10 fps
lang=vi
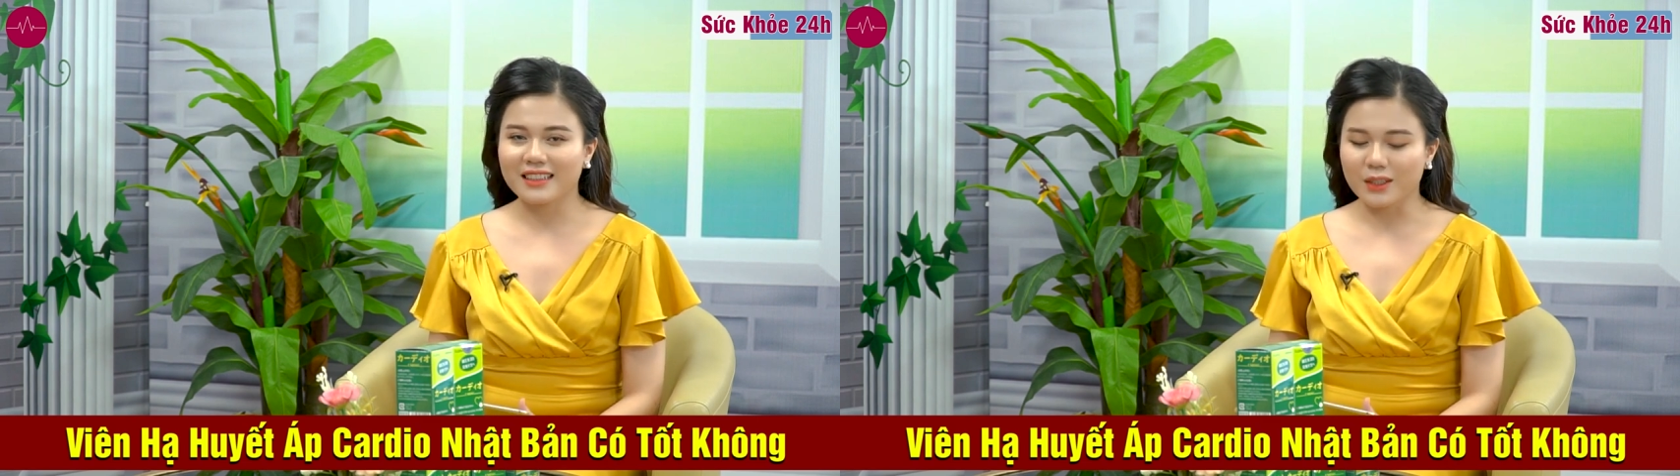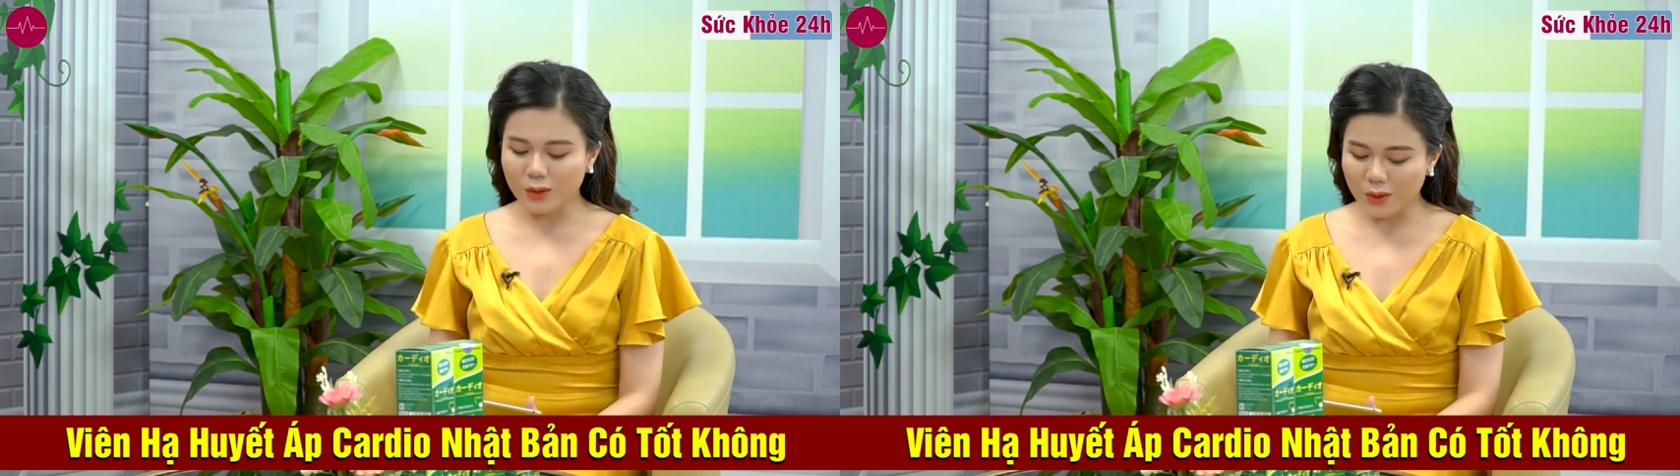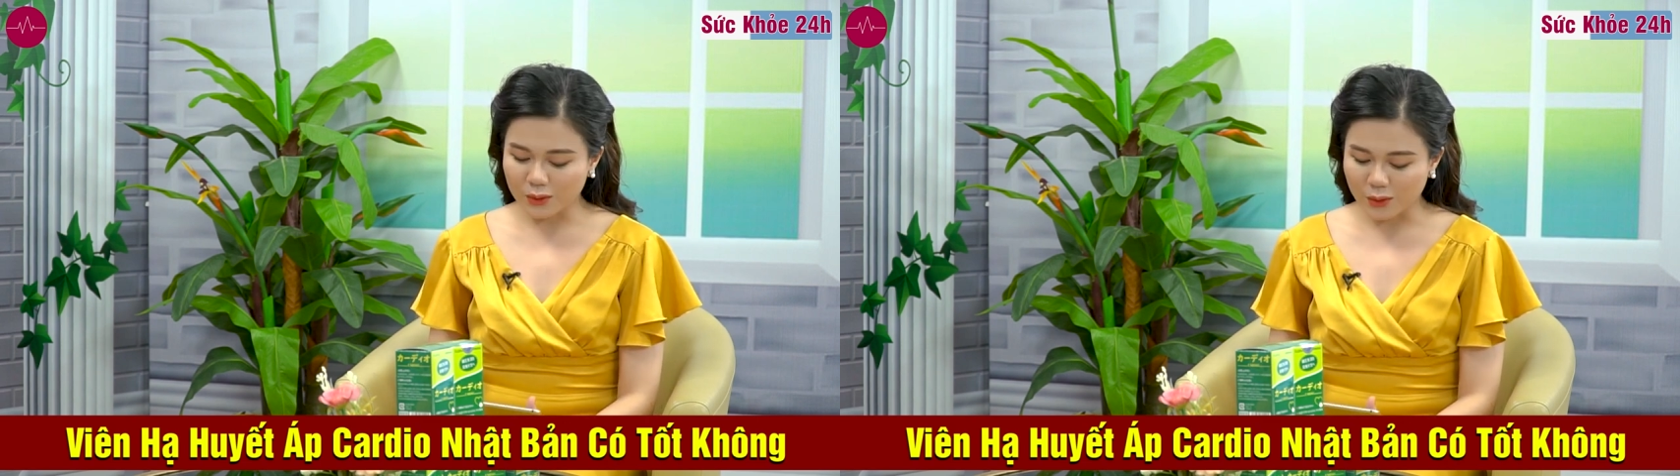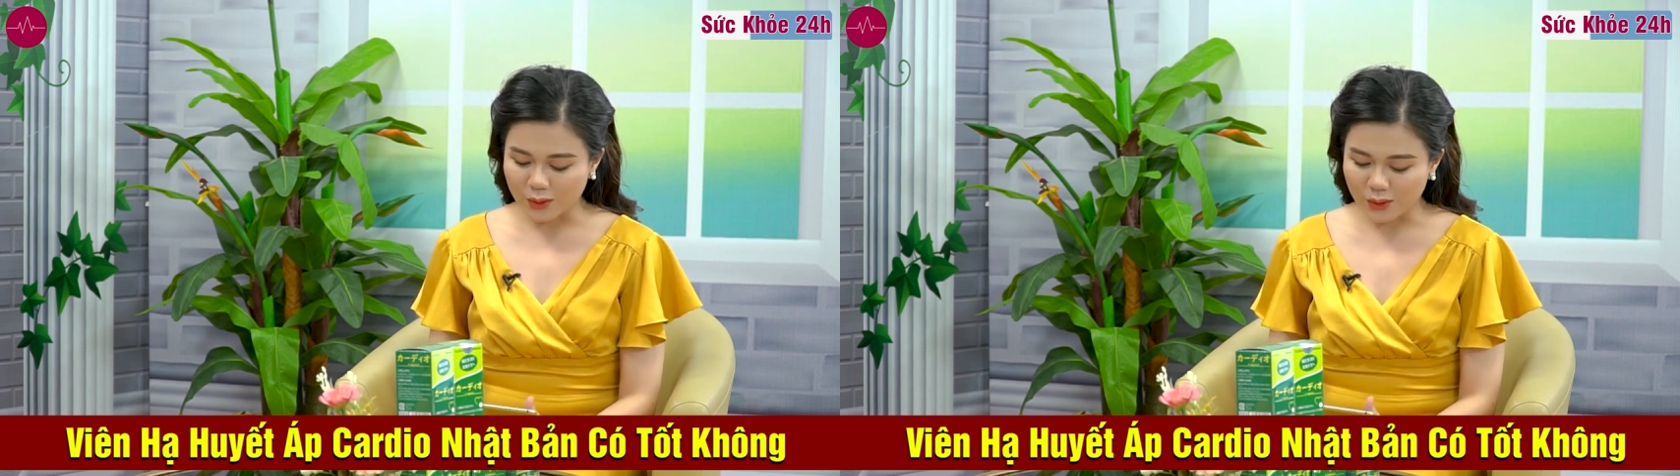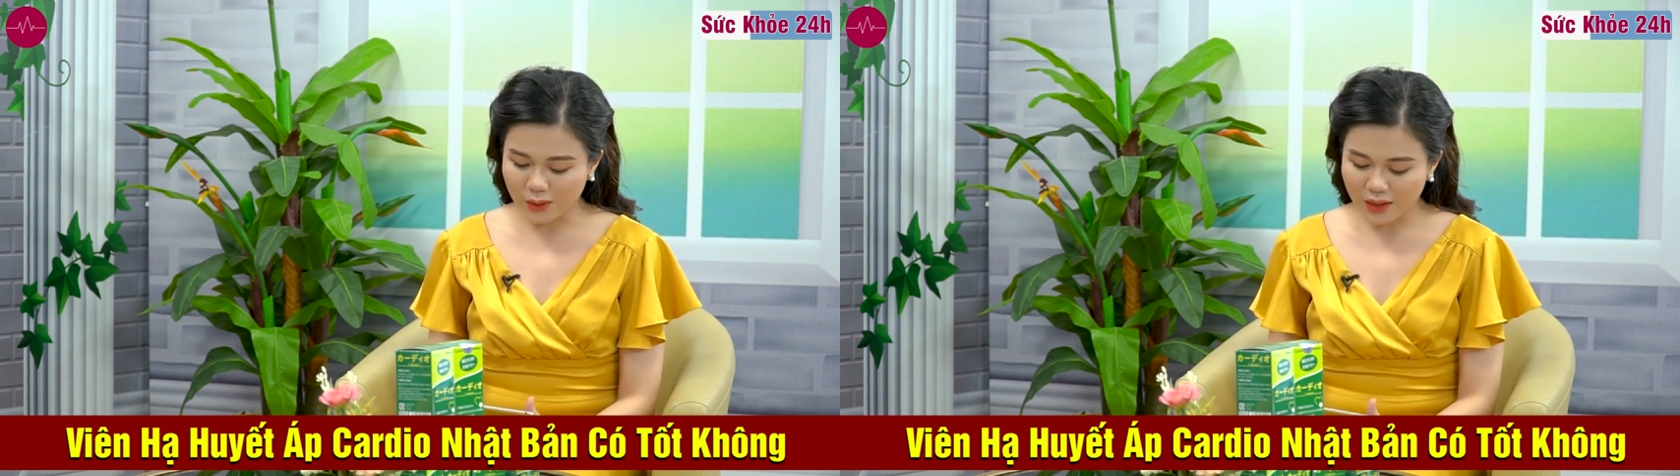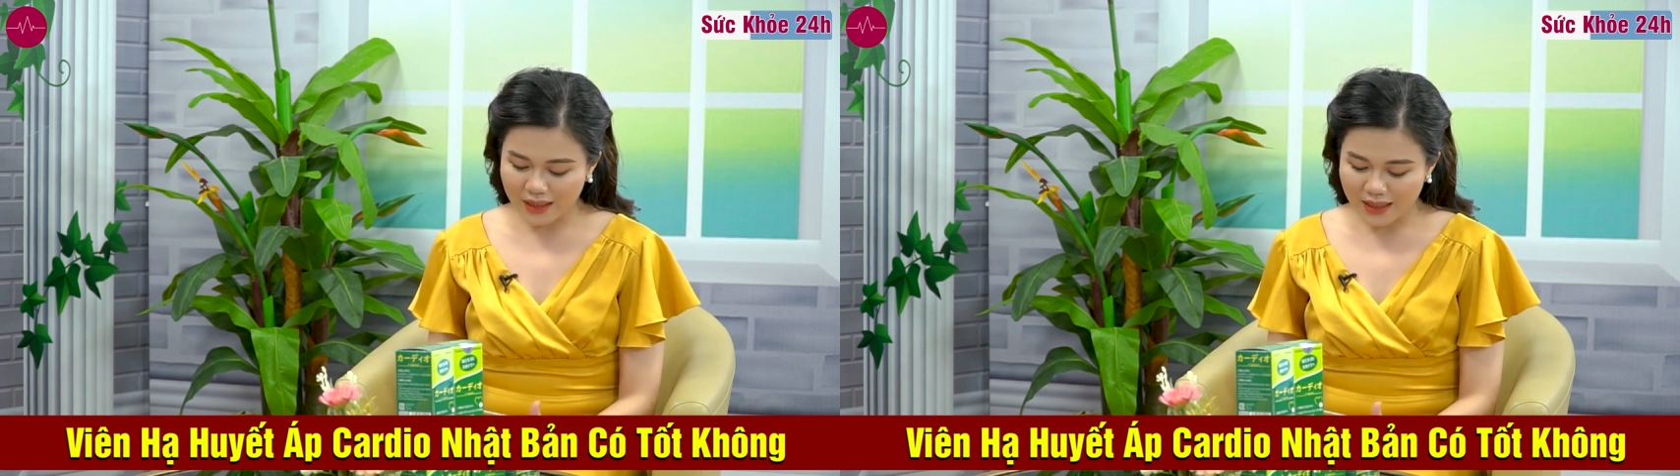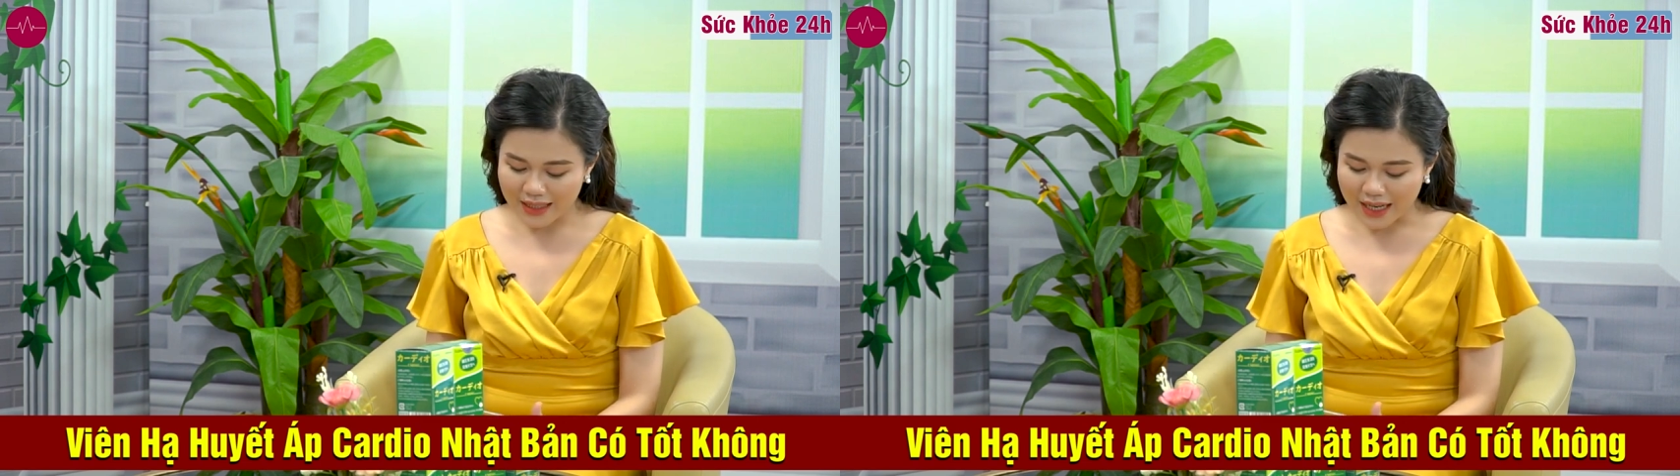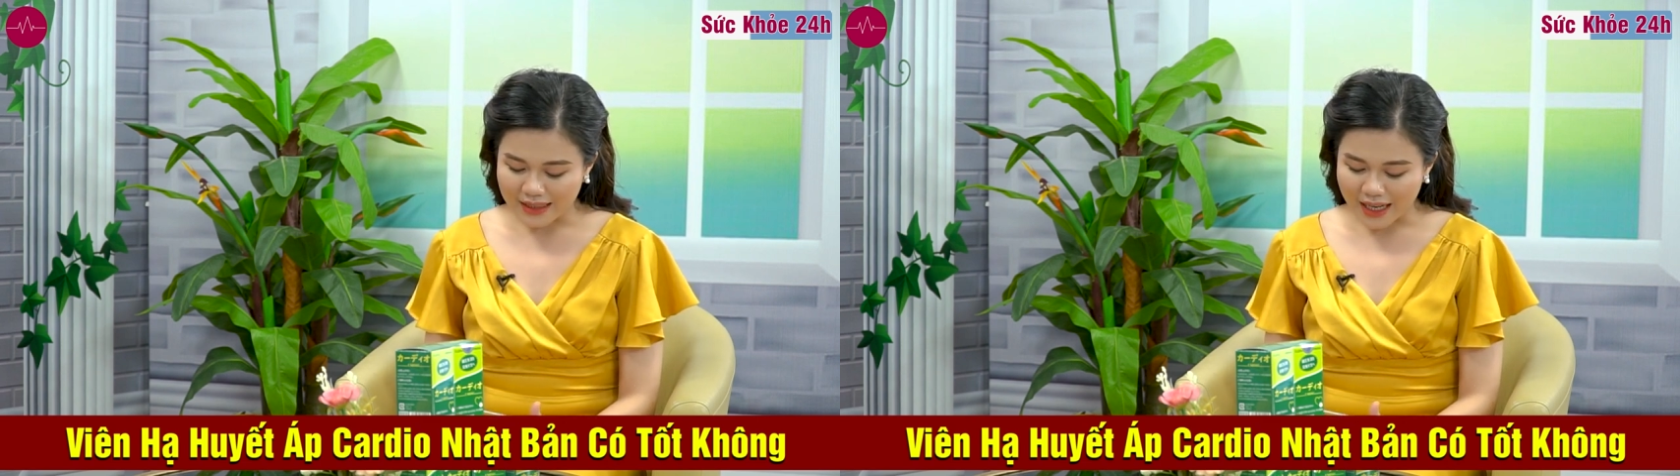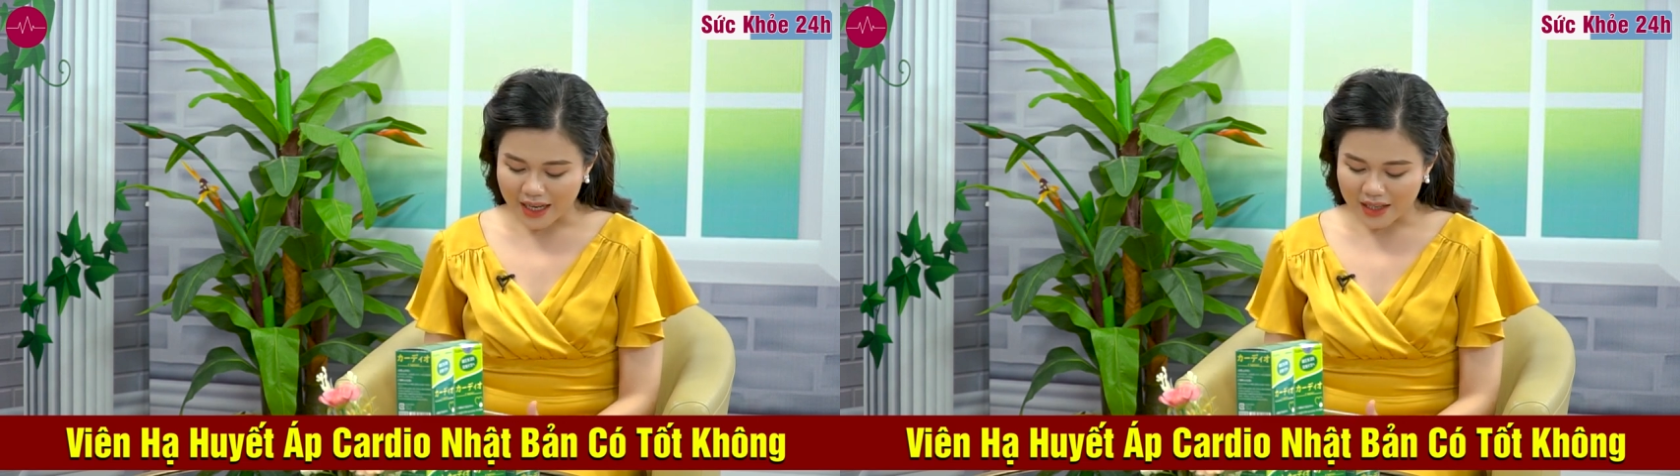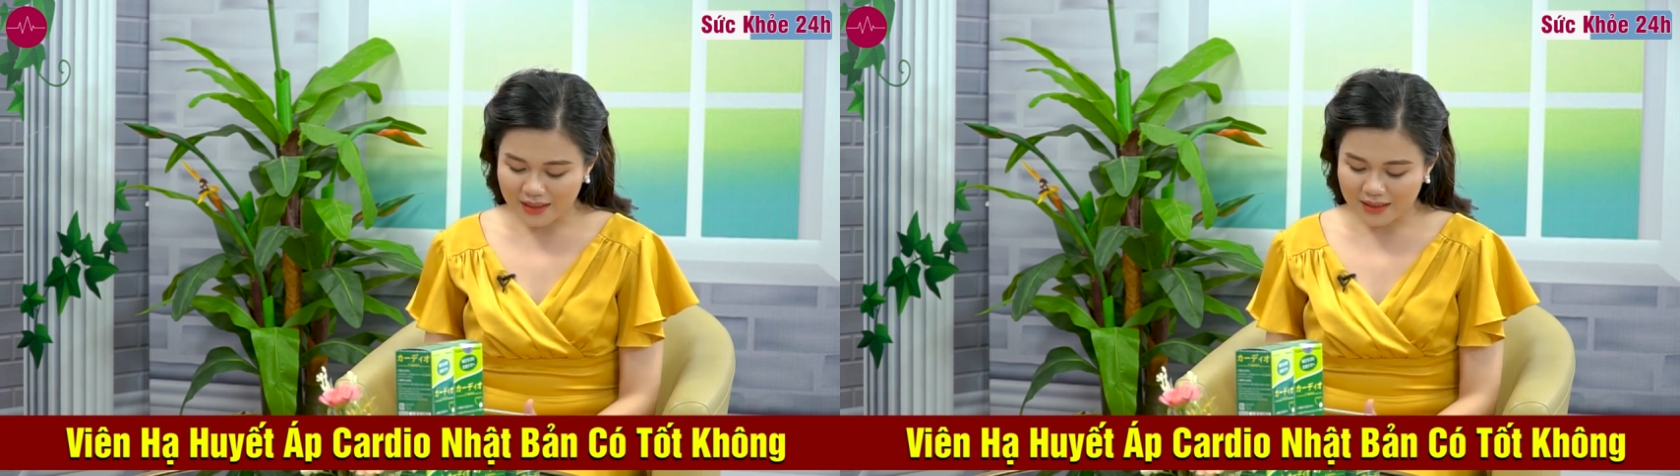thầy thuốc ưu tú Đại
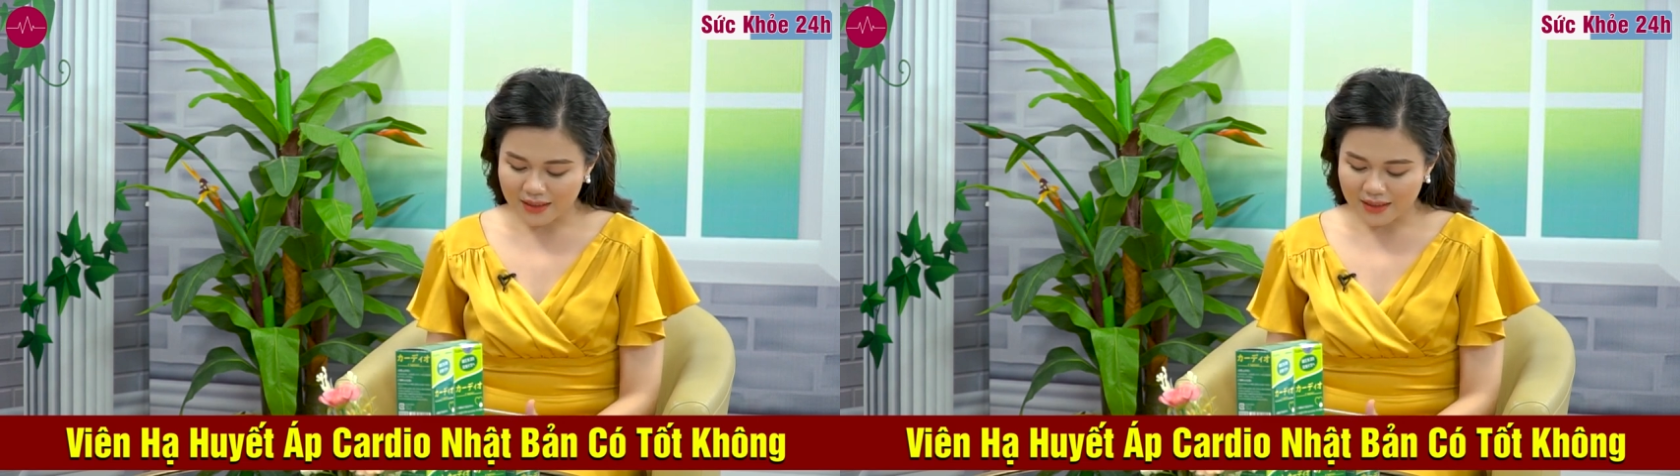tá